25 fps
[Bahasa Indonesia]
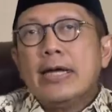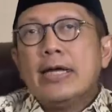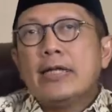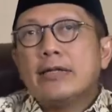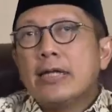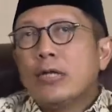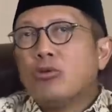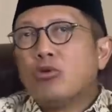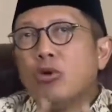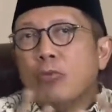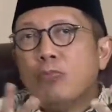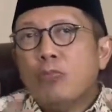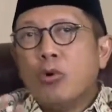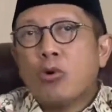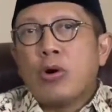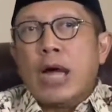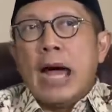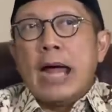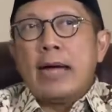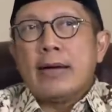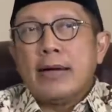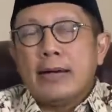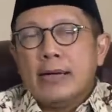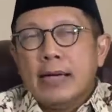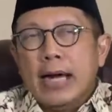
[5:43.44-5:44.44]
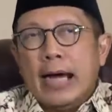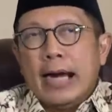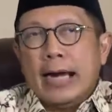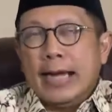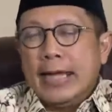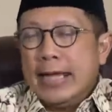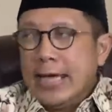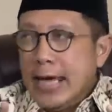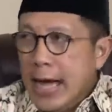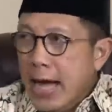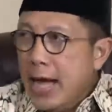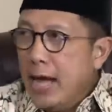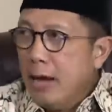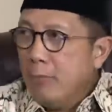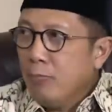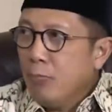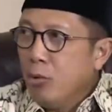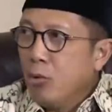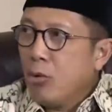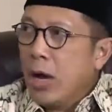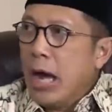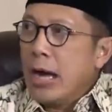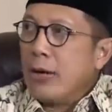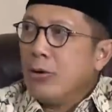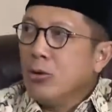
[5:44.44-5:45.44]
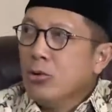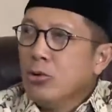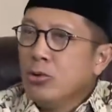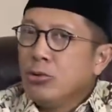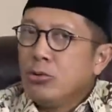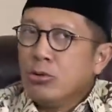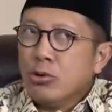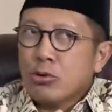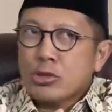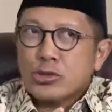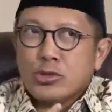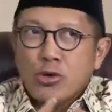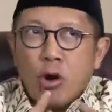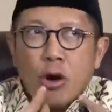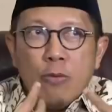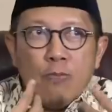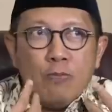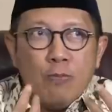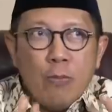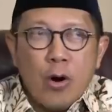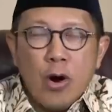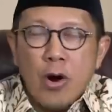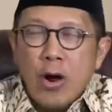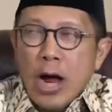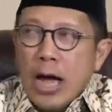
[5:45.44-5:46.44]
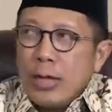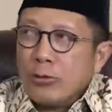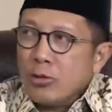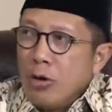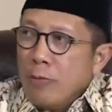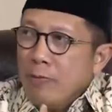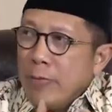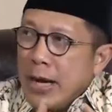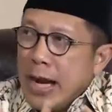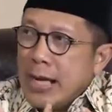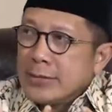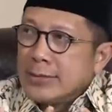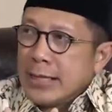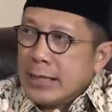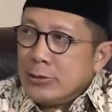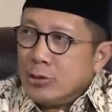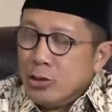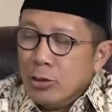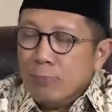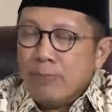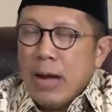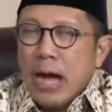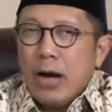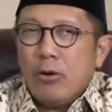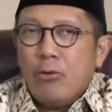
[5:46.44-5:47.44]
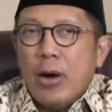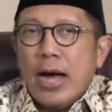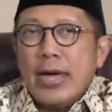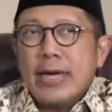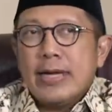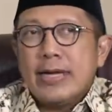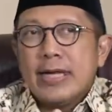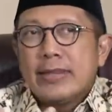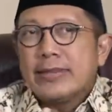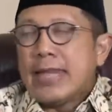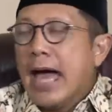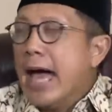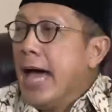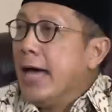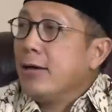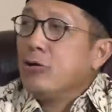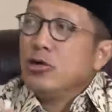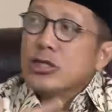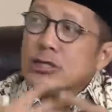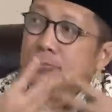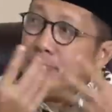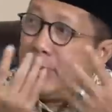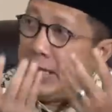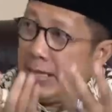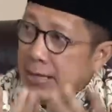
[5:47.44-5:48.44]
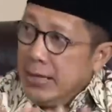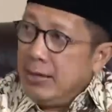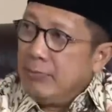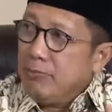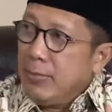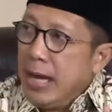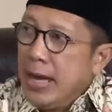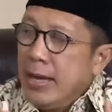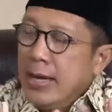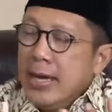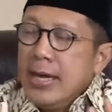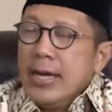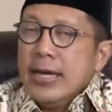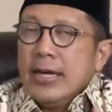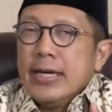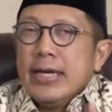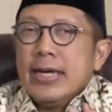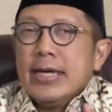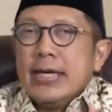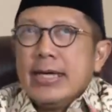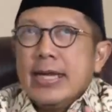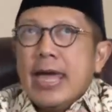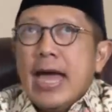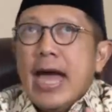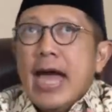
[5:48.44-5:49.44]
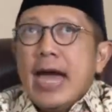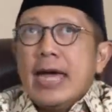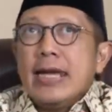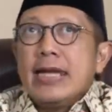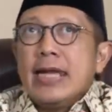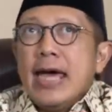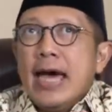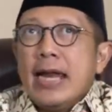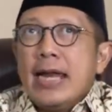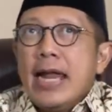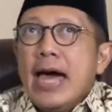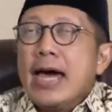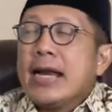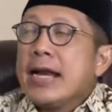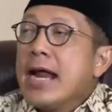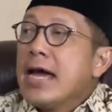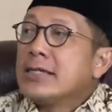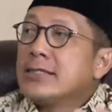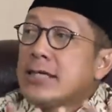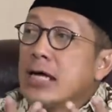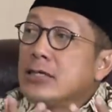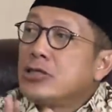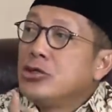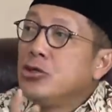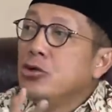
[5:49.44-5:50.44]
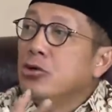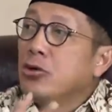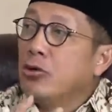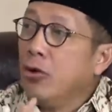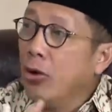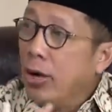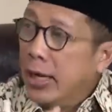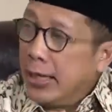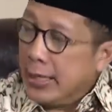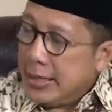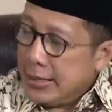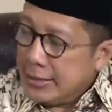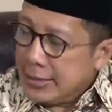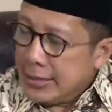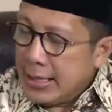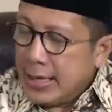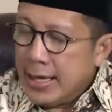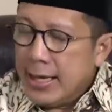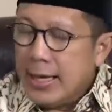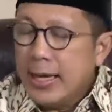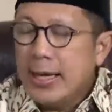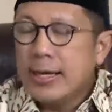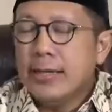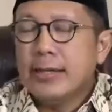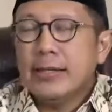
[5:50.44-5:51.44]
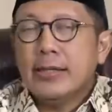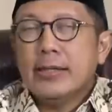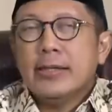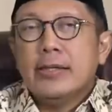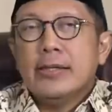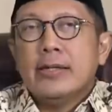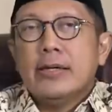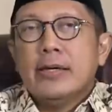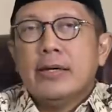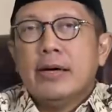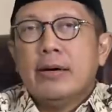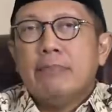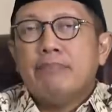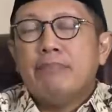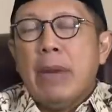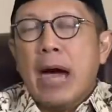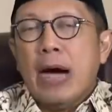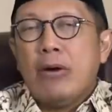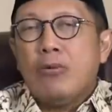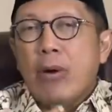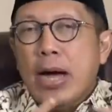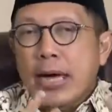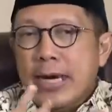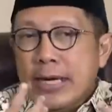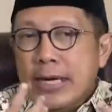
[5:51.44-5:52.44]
ini tentu bukan ria, bukan untuk sombong atau yeah. merasa jumawa, ini tahadus binikmah. Ini adalah rasa syukur kita hmm. Eh, bahwa